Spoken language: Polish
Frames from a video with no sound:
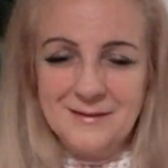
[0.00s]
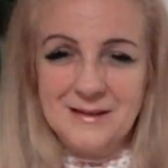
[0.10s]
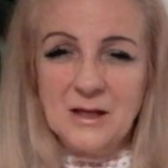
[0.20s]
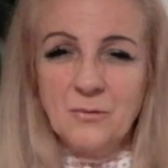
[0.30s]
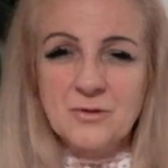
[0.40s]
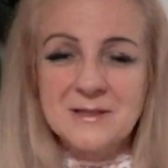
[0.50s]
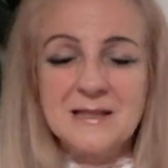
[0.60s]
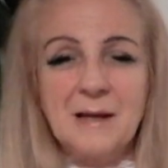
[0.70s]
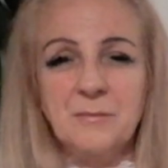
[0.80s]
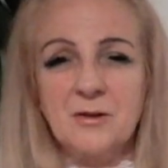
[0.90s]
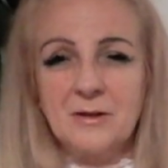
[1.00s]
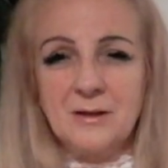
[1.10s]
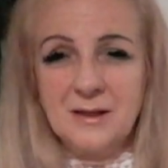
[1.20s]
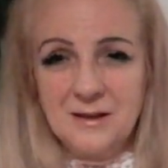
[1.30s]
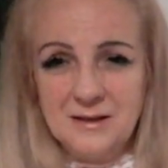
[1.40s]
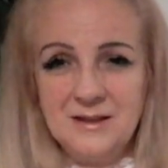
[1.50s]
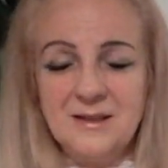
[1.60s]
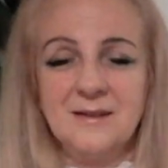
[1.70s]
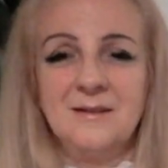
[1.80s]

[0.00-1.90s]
Ja już znam trochę technik,